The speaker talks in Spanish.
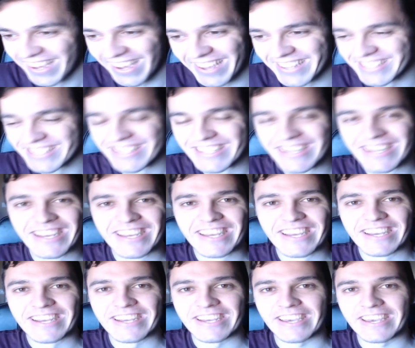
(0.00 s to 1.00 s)
es
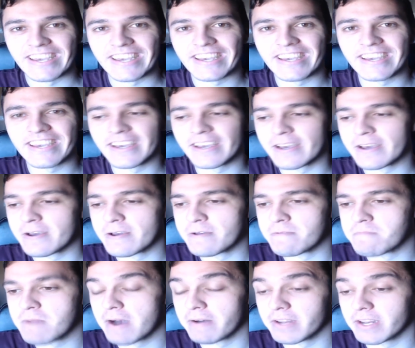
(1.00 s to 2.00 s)
que
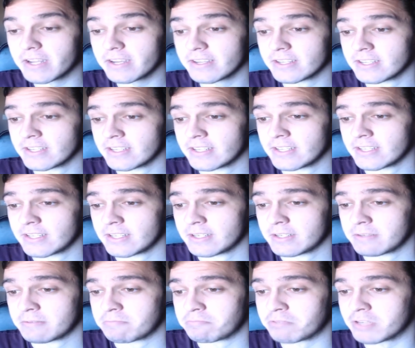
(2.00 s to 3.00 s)
Maverick,
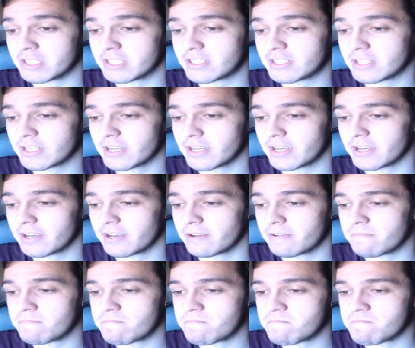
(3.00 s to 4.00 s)
pues,
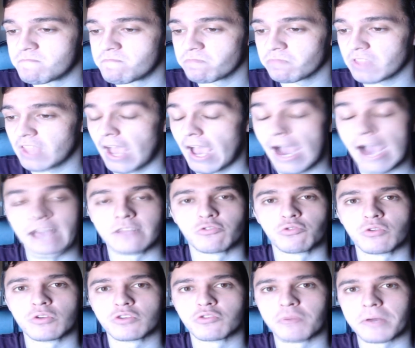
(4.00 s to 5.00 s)
eh, ha hecho
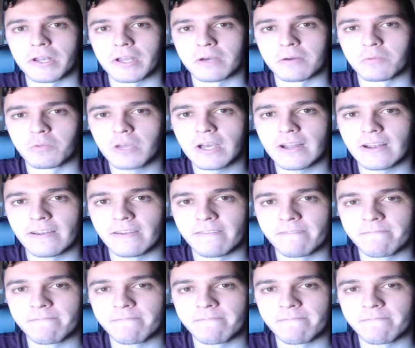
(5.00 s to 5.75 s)
una Superliga Mundial.